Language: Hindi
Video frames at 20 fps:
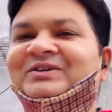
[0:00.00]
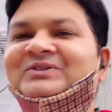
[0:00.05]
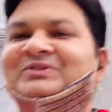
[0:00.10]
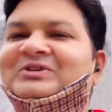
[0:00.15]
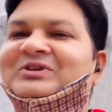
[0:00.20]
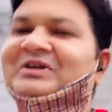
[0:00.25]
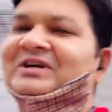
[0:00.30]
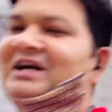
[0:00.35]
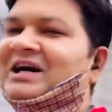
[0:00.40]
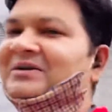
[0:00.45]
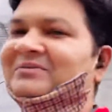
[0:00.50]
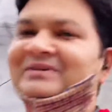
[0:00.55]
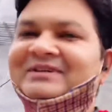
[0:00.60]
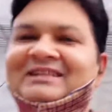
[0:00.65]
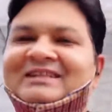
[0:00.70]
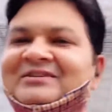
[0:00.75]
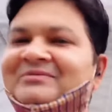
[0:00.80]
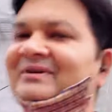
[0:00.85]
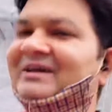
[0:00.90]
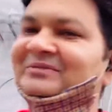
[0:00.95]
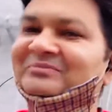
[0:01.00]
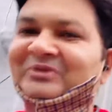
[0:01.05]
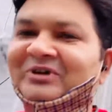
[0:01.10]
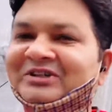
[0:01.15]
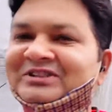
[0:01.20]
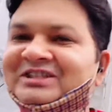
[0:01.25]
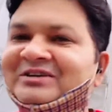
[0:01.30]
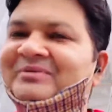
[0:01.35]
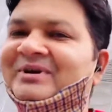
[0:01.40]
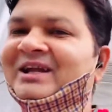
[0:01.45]
तो काफ़ी दिन बाद
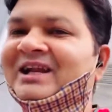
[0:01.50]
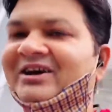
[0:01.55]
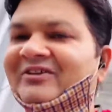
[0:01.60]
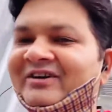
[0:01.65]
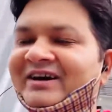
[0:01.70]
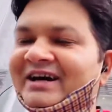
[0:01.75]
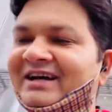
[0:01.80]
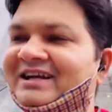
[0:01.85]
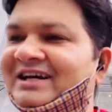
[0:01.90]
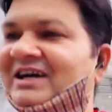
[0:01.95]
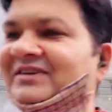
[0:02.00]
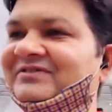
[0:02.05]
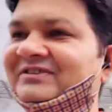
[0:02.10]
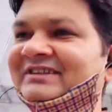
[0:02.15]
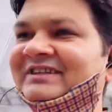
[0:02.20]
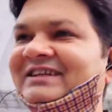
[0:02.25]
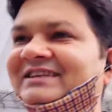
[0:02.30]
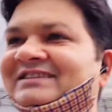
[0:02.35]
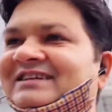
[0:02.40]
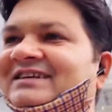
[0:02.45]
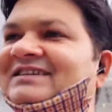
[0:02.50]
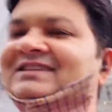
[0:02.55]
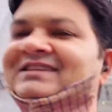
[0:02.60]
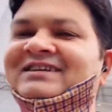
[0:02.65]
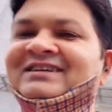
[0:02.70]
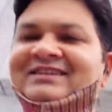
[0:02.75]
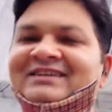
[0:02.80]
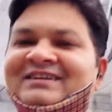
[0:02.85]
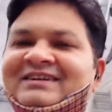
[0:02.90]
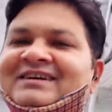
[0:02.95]
बहुत झमेला हुआ यार काफ़ी देर तक
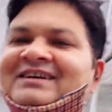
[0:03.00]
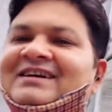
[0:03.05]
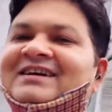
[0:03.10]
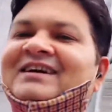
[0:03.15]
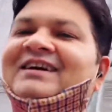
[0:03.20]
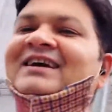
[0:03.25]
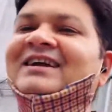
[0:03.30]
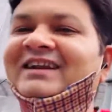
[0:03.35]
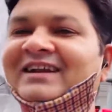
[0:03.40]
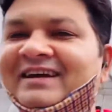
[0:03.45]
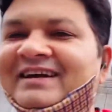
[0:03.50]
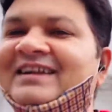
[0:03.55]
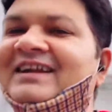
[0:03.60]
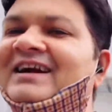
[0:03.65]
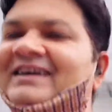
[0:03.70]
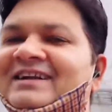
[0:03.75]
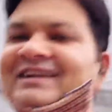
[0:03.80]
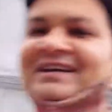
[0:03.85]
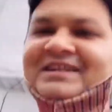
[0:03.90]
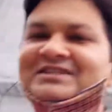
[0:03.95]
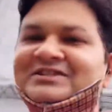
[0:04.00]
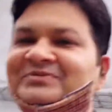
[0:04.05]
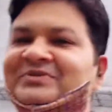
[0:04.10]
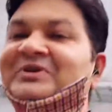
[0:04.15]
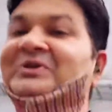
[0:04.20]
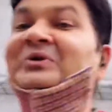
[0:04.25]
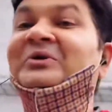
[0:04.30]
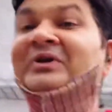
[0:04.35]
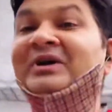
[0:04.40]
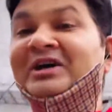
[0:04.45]
लेकिन एटलीस्ट
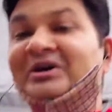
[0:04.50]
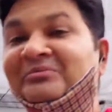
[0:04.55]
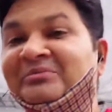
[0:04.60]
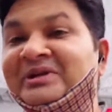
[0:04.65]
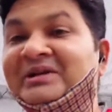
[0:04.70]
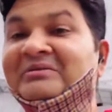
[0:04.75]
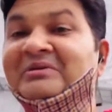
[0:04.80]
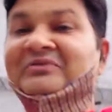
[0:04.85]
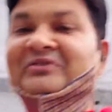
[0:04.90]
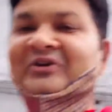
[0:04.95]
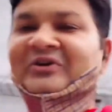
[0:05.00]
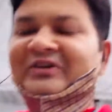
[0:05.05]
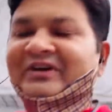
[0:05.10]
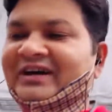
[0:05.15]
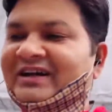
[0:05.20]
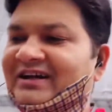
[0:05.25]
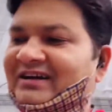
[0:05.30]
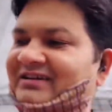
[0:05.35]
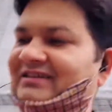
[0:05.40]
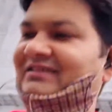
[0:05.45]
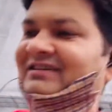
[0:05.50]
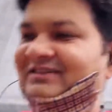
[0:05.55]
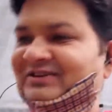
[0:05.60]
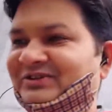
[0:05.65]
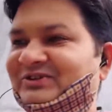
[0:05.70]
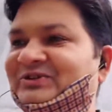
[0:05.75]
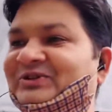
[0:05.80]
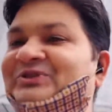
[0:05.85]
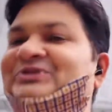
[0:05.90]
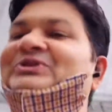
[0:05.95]
फिर उन्होंने कंपनी में फ़ोन करा
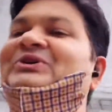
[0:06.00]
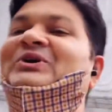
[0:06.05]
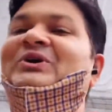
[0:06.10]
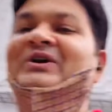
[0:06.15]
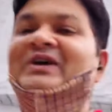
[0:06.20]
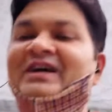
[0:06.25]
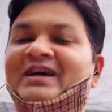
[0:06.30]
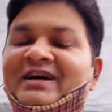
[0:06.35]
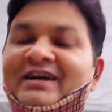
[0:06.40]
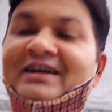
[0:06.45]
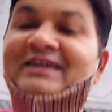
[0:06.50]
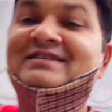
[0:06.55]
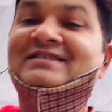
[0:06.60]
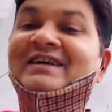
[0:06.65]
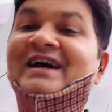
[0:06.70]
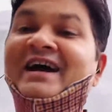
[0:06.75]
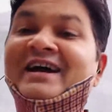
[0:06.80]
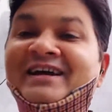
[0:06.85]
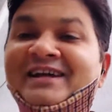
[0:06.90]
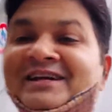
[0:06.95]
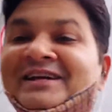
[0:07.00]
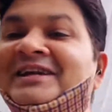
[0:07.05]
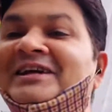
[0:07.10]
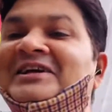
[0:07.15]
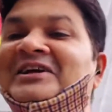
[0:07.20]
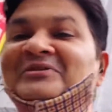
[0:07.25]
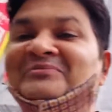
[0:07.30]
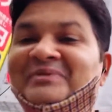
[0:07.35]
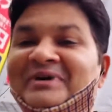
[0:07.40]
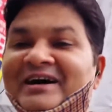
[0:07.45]
सोचो एक साइकिल
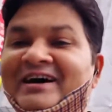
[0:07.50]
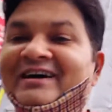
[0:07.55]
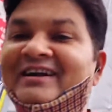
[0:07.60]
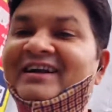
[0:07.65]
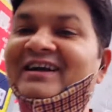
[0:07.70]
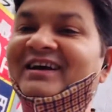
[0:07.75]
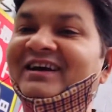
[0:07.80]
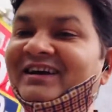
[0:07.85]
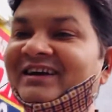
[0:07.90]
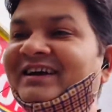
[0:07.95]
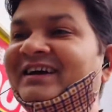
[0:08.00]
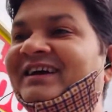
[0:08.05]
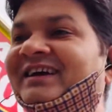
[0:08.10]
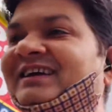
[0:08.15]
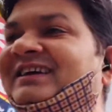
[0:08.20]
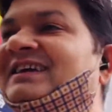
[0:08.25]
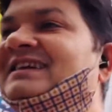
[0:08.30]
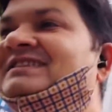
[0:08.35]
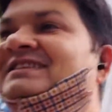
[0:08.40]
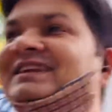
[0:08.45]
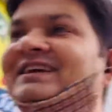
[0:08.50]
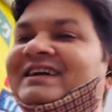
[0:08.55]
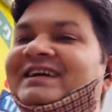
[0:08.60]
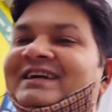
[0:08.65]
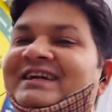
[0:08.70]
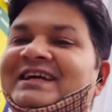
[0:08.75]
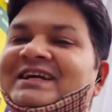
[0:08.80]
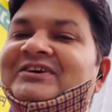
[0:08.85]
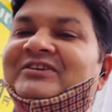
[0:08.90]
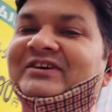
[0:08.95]
के बहाने कितने की
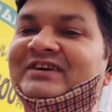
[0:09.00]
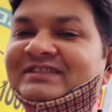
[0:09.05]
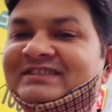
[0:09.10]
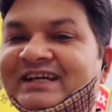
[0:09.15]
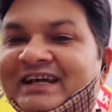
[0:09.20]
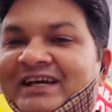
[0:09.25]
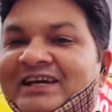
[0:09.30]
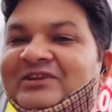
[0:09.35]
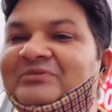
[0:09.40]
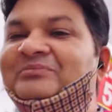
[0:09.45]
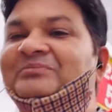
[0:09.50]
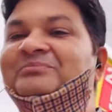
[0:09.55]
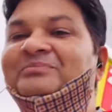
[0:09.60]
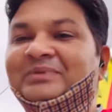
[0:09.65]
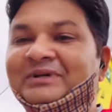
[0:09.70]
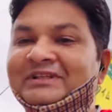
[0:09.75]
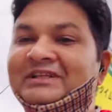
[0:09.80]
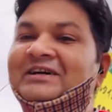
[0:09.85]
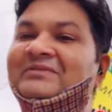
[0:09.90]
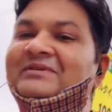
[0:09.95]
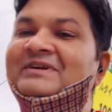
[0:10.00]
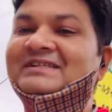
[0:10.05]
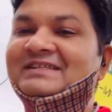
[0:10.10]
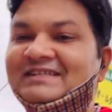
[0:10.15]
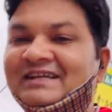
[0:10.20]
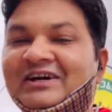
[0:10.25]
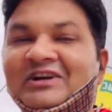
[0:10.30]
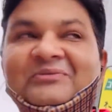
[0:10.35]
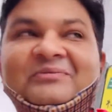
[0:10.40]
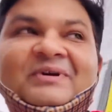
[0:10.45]
रही होगी साइकिल पंद्रह बीस
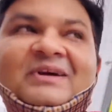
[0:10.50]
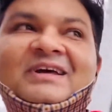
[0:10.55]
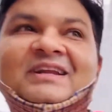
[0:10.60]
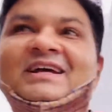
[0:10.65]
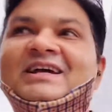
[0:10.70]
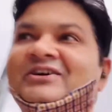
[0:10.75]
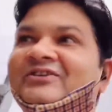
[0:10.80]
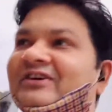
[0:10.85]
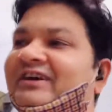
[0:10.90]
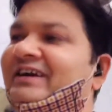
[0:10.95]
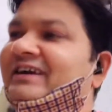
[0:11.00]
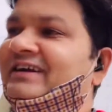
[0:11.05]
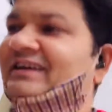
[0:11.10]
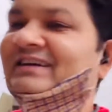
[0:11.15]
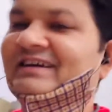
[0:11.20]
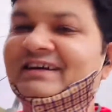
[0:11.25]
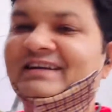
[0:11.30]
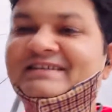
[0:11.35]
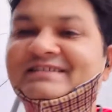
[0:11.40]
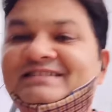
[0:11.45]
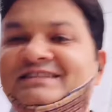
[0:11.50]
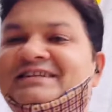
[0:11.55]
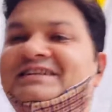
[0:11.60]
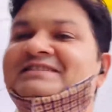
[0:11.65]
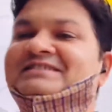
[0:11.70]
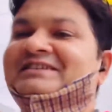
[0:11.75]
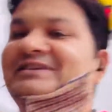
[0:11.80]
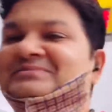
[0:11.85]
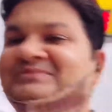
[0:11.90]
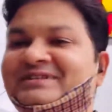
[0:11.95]
हज़ार रुपये की रही होगी इंडियन करेंसी के
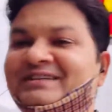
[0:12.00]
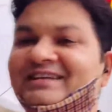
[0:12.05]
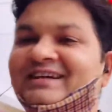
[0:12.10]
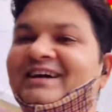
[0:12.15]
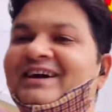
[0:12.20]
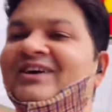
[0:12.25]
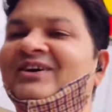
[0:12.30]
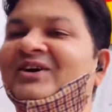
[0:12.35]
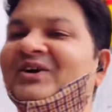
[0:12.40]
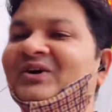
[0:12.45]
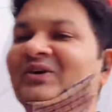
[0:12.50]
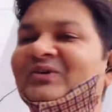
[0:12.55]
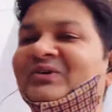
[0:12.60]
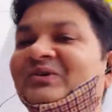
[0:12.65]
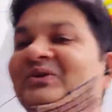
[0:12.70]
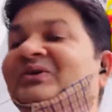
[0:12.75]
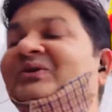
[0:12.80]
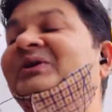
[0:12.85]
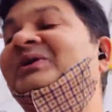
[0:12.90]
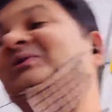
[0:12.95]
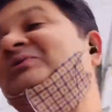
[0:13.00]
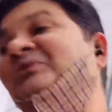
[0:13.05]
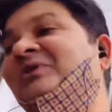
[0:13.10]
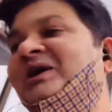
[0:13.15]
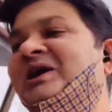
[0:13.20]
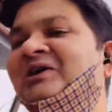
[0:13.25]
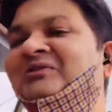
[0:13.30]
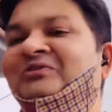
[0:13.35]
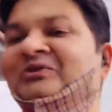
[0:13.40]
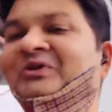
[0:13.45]
हिसाब से उन्होंने
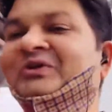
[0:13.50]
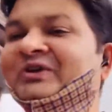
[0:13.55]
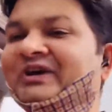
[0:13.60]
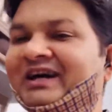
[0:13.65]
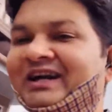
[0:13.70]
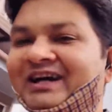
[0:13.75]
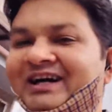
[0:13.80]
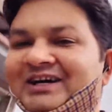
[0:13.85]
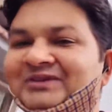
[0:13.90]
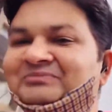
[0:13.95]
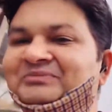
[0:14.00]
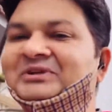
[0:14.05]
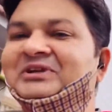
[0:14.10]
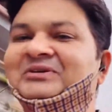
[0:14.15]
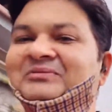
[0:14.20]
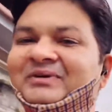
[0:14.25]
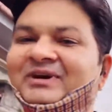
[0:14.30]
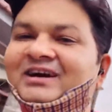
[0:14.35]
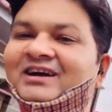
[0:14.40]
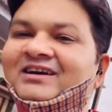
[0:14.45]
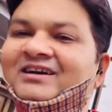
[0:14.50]
वहाँ फ़ोन करा कंपनी में